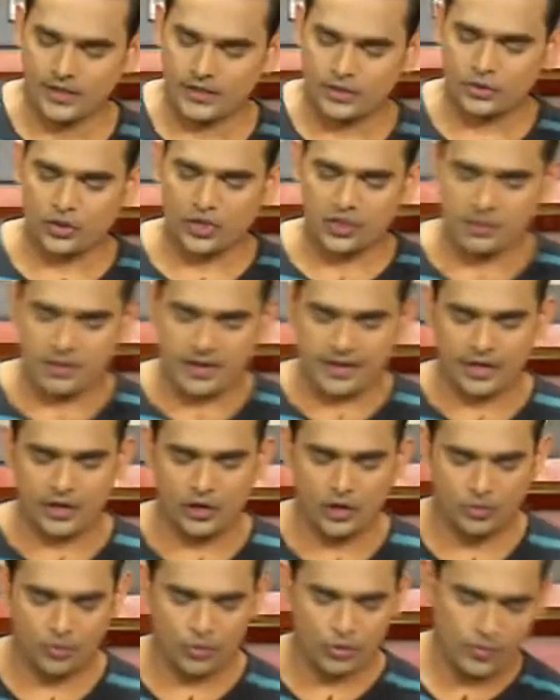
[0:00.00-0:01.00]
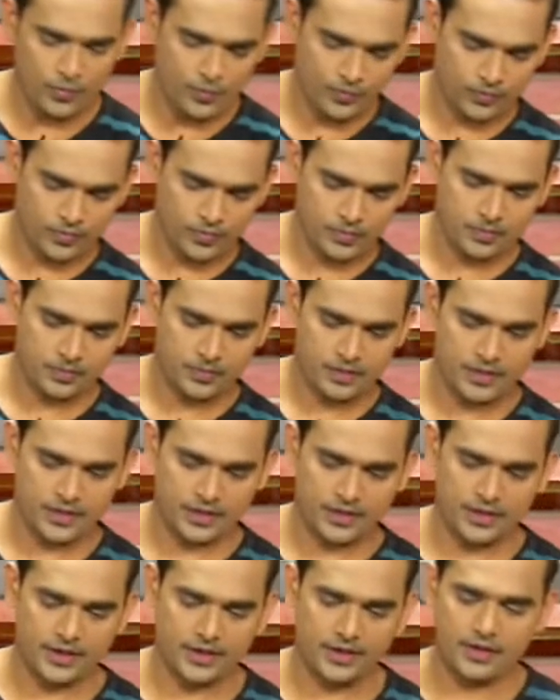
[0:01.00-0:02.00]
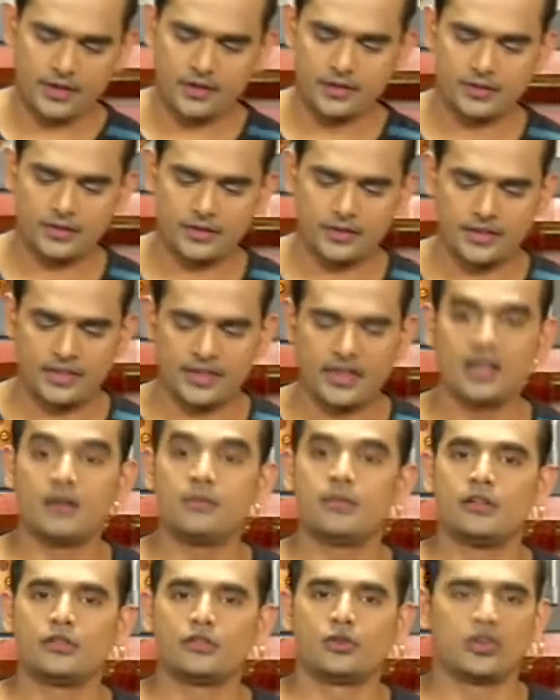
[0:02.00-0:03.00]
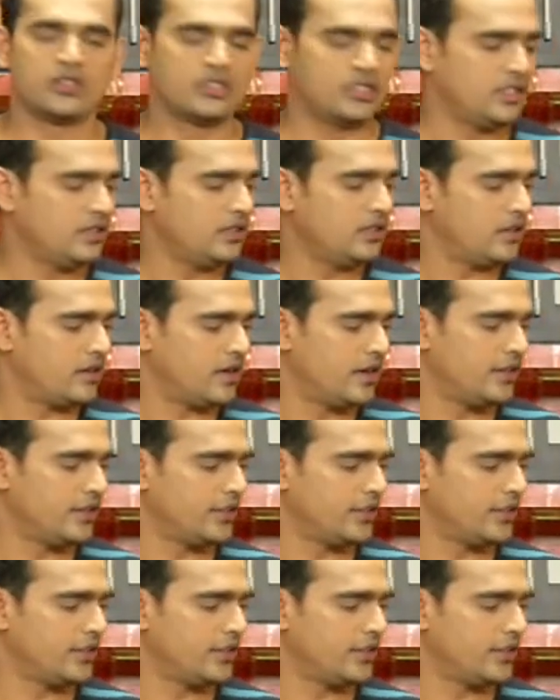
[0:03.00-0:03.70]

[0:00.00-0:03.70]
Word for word: సో అది మరిగేలోపు మన దగ్గర ఇక్కడ ఈ క్యారమెల్ సాస్ని రెడీ